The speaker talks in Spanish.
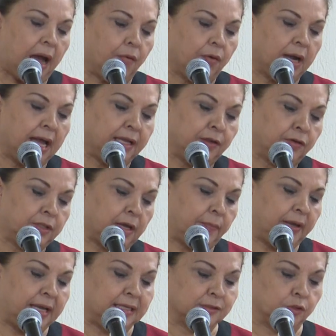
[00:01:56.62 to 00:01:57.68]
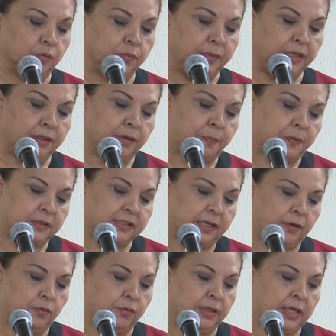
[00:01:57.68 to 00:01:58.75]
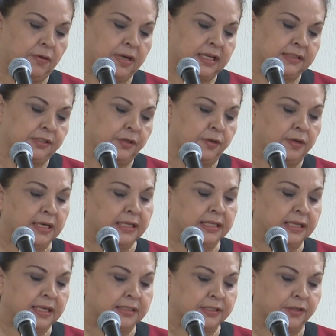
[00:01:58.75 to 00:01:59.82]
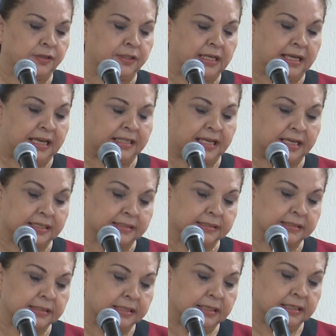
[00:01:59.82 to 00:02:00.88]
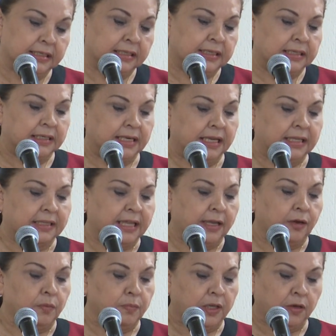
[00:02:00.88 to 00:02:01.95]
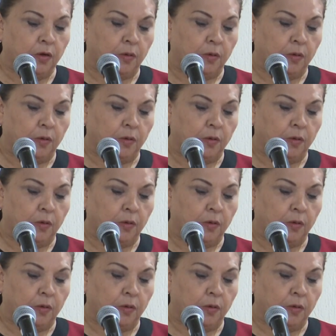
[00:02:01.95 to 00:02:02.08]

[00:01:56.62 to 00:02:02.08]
A un año de haber asumido por segunda ocasión la dirección de la DAX, reitero mi